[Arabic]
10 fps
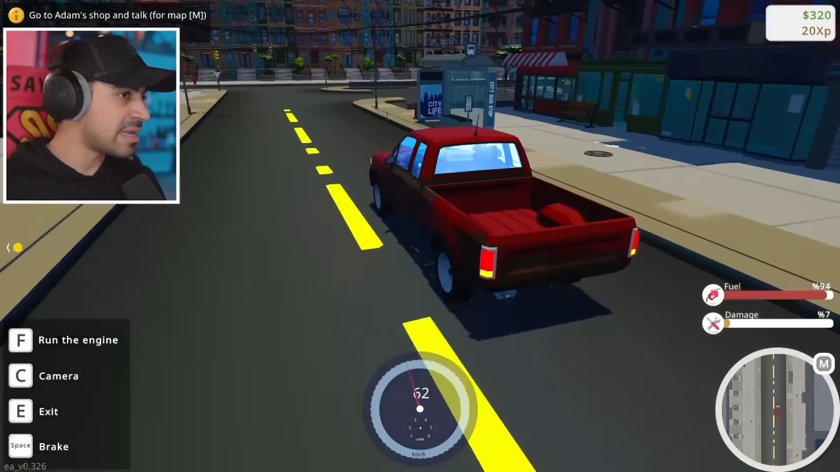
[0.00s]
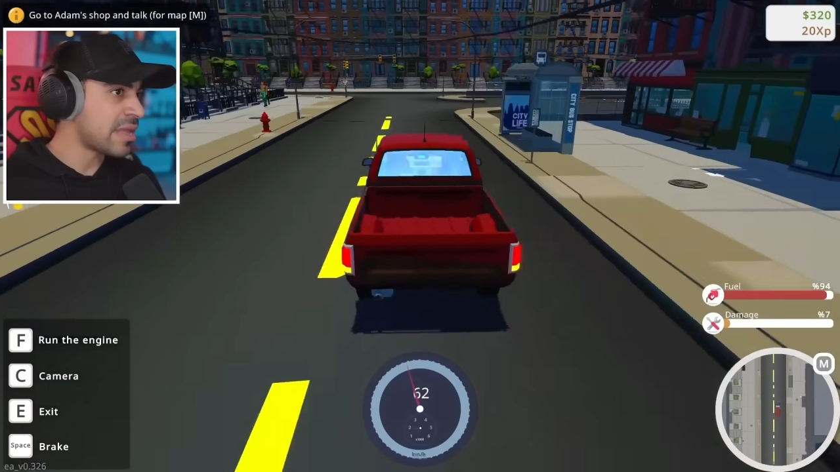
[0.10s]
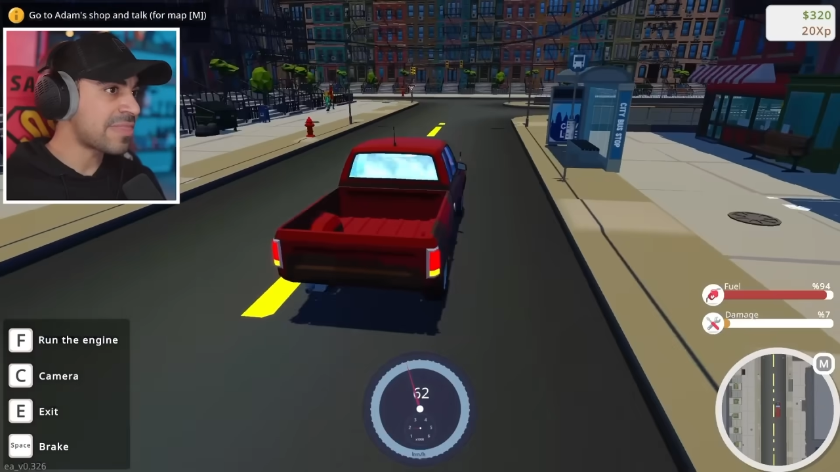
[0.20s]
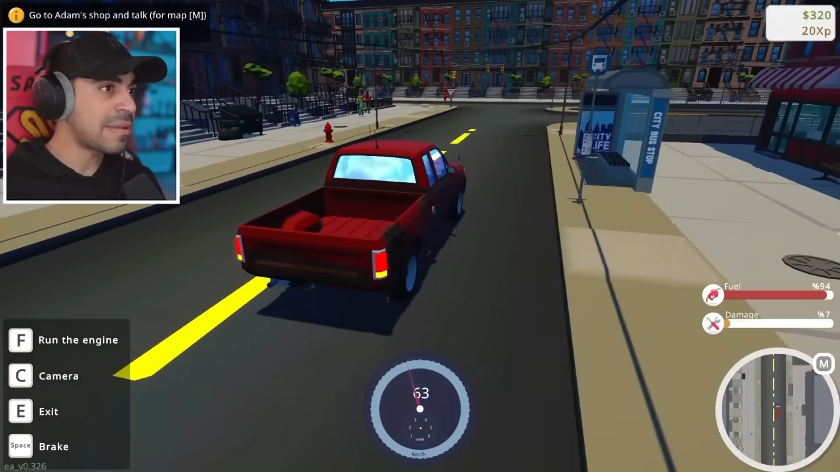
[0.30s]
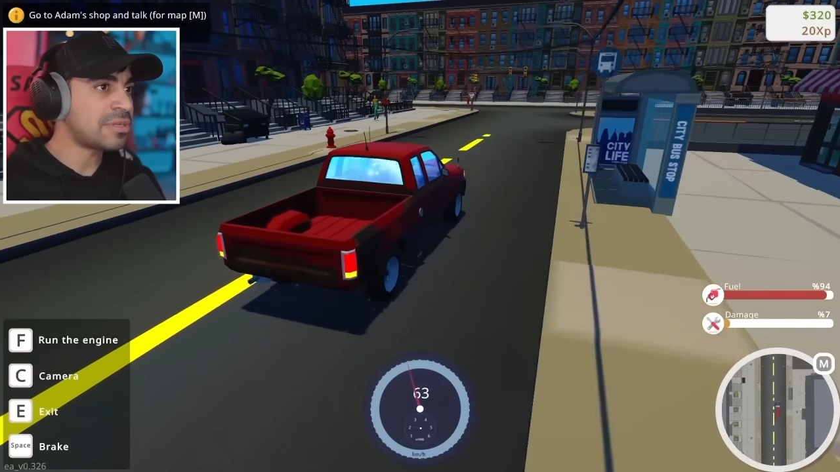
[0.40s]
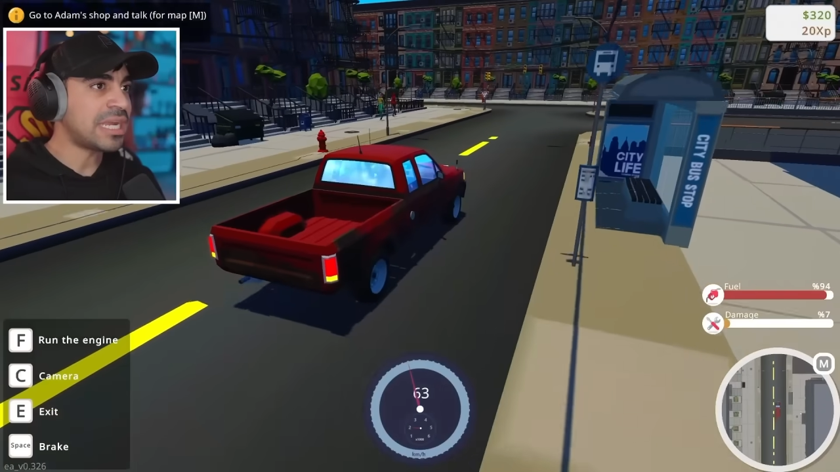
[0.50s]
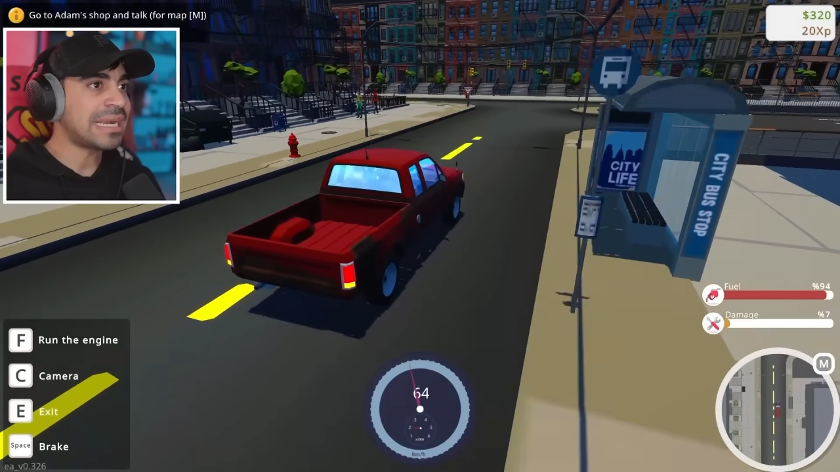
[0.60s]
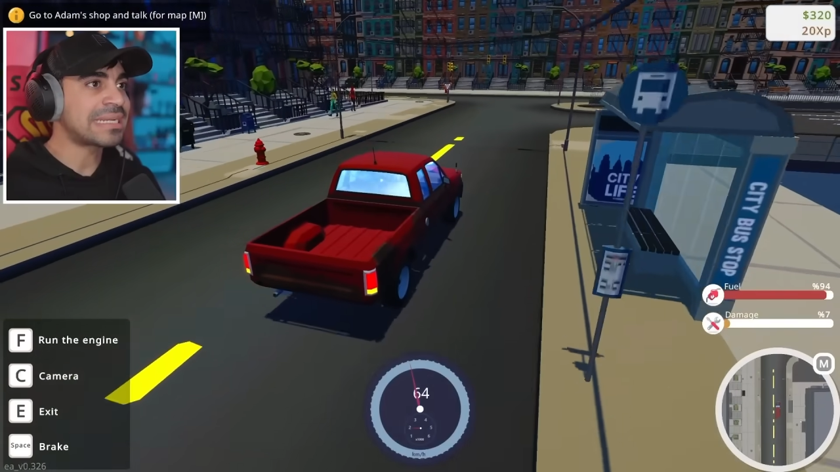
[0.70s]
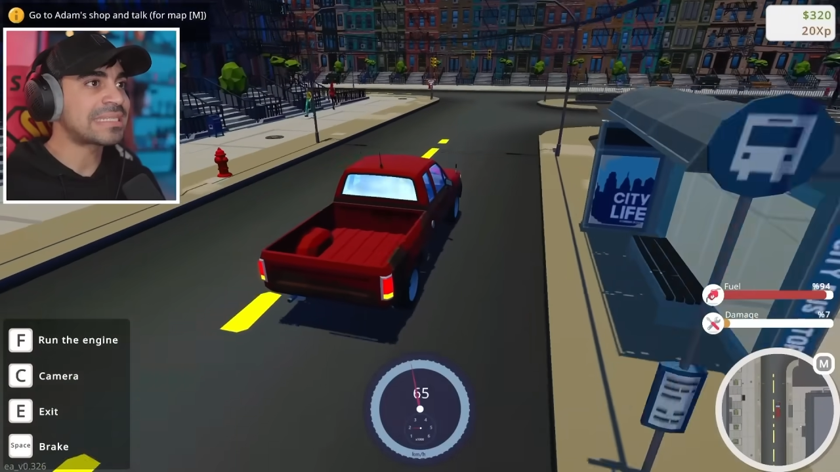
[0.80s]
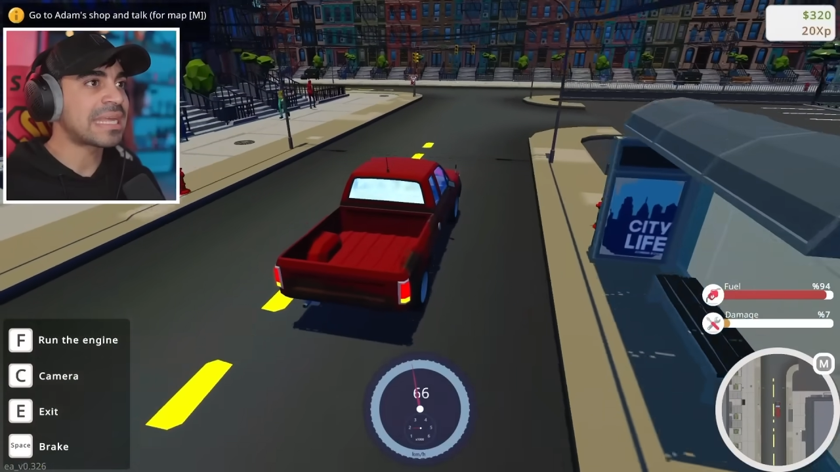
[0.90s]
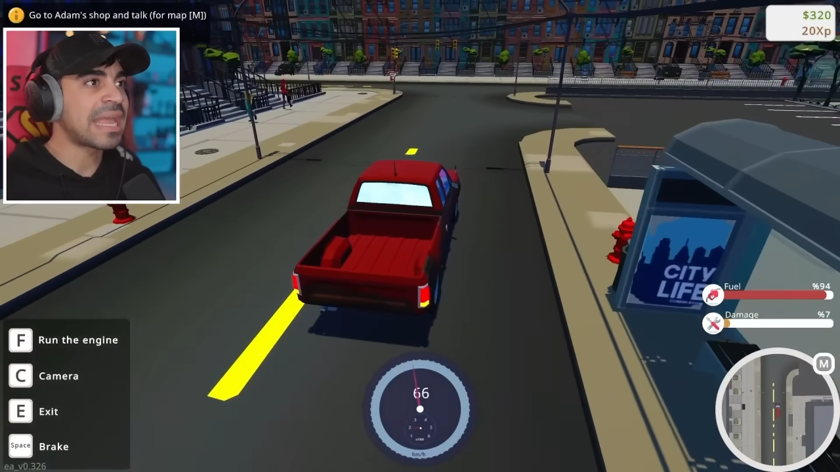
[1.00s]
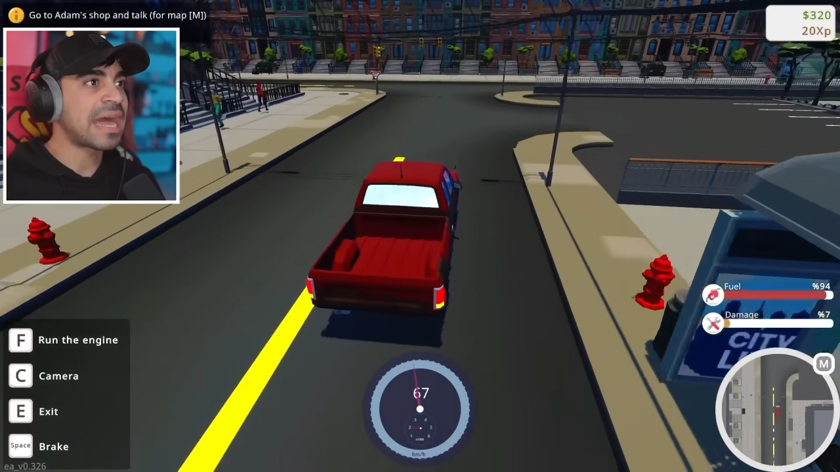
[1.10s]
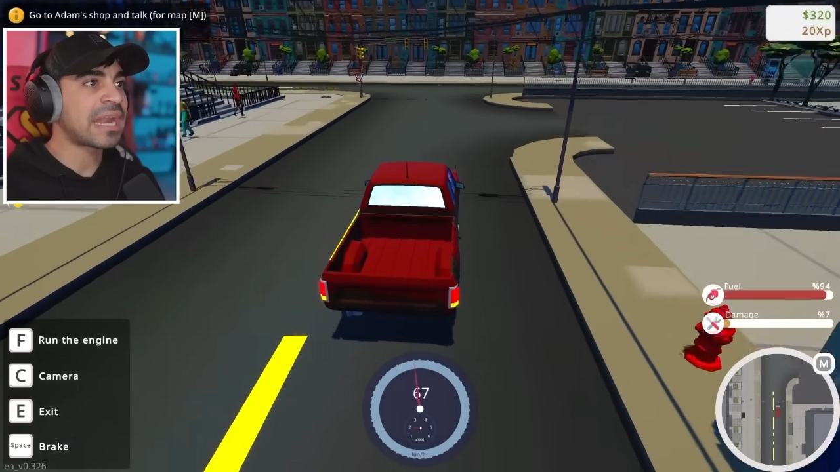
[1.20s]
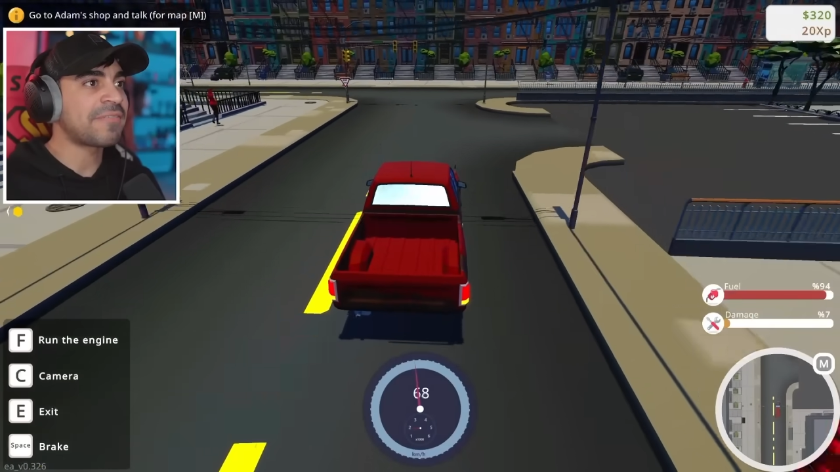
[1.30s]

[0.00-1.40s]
الدمج حق السياره